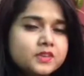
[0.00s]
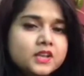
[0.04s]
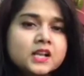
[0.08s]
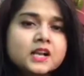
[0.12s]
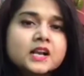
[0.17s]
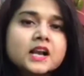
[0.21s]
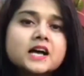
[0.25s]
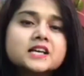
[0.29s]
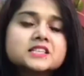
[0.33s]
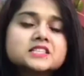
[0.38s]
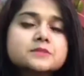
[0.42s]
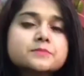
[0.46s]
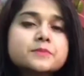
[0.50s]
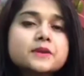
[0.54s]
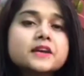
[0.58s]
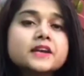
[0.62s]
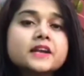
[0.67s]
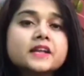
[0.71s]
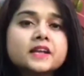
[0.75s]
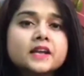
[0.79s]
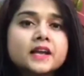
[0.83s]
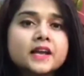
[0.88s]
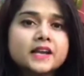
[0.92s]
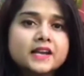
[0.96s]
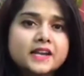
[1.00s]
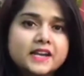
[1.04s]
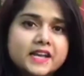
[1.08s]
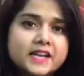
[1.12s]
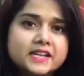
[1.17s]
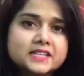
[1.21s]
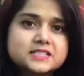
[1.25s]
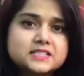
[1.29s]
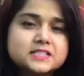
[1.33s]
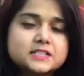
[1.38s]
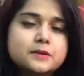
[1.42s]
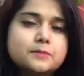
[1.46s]
ग्लासमेट
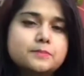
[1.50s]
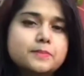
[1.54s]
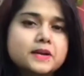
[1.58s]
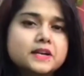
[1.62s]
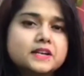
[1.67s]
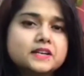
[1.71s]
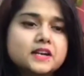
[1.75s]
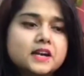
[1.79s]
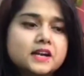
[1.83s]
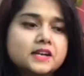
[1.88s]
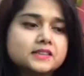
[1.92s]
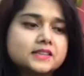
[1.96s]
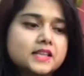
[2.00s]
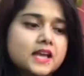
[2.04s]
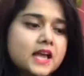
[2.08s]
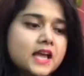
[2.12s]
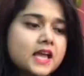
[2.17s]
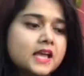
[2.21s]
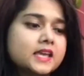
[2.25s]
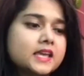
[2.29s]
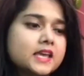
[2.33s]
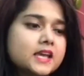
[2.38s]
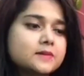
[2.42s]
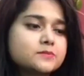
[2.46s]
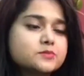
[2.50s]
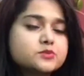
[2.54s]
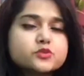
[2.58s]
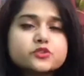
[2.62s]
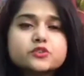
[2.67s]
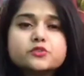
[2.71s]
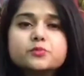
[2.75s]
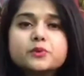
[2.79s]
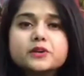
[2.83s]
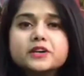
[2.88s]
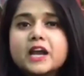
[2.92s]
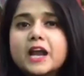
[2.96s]
इंडेक्स डिपेंड करता है कि हम स्वीट
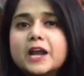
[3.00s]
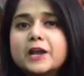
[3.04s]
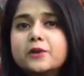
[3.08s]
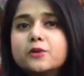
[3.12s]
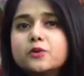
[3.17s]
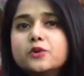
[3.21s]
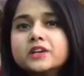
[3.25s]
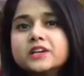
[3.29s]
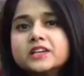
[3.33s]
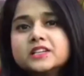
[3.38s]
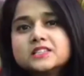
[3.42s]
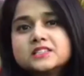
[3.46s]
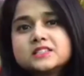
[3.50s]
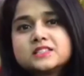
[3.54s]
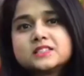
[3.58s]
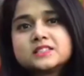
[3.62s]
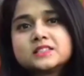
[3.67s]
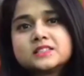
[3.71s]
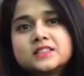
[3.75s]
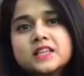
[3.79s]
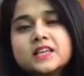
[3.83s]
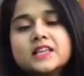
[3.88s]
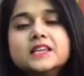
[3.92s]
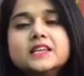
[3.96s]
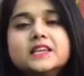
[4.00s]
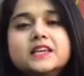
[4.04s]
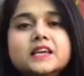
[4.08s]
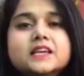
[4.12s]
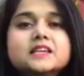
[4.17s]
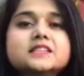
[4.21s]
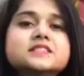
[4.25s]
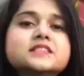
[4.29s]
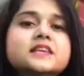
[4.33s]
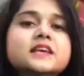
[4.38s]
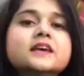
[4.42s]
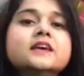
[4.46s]
पोटैटो को किस तरीके
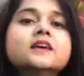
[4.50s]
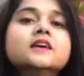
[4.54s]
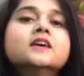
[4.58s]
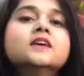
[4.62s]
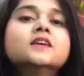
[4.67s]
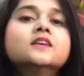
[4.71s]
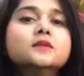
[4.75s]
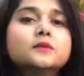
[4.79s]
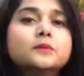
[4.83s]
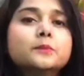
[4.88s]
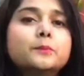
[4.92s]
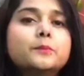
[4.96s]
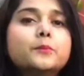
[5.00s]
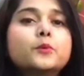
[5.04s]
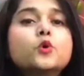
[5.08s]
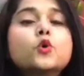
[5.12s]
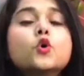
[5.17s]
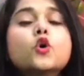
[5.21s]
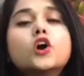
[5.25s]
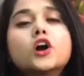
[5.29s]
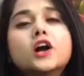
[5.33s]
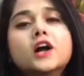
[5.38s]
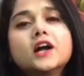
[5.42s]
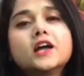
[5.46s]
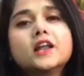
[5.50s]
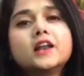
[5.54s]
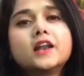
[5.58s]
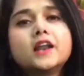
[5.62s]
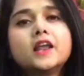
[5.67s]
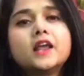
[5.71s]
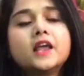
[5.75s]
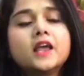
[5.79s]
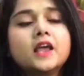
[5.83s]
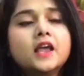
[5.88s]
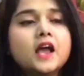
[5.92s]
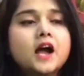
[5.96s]
से कुक कर
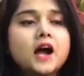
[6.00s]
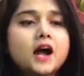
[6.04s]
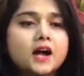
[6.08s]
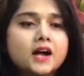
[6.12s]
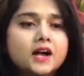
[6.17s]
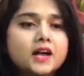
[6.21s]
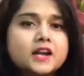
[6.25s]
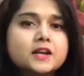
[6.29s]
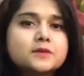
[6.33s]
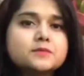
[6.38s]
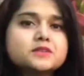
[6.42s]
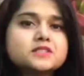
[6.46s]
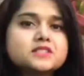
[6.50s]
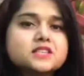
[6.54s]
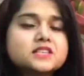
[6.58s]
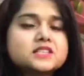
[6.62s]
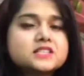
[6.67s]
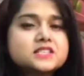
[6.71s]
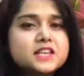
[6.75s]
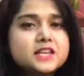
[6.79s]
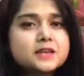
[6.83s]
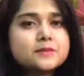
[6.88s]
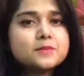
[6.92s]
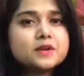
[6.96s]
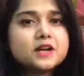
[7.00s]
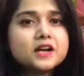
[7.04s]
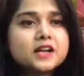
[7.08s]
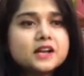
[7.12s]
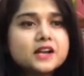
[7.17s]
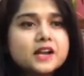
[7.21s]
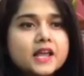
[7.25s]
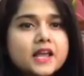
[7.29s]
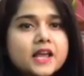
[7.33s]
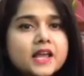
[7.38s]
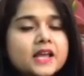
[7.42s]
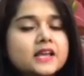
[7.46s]
रहे हैं अगर हम इसे स्टीम कर
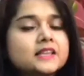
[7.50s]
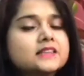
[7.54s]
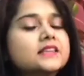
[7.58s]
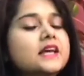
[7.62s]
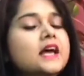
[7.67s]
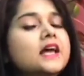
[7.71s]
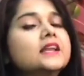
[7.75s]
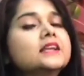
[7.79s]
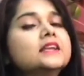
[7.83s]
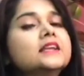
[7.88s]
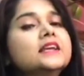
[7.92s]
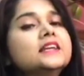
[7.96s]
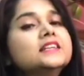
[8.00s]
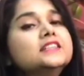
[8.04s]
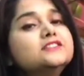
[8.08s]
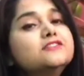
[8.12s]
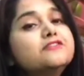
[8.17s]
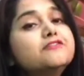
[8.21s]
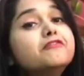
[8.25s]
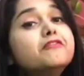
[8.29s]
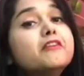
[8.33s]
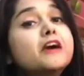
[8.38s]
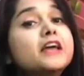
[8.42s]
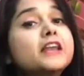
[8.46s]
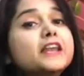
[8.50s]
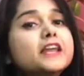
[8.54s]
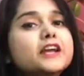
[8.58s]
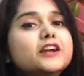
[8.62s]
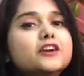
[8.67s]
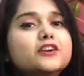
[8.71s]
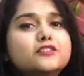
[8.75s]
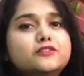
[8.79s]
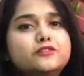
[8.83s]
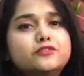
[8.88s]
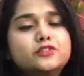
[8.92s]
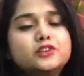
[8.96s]
रहे हैं देन इट्स वेरी
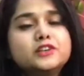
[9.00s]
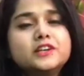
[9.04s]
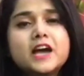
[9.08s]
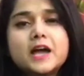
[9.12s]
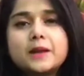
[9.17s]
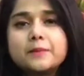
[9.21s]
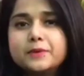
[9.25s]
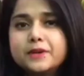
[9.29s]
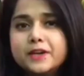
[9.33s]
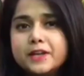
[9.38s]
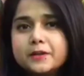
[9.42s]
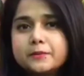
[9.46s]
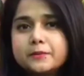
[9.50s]
गुड फॉर डायबिटिक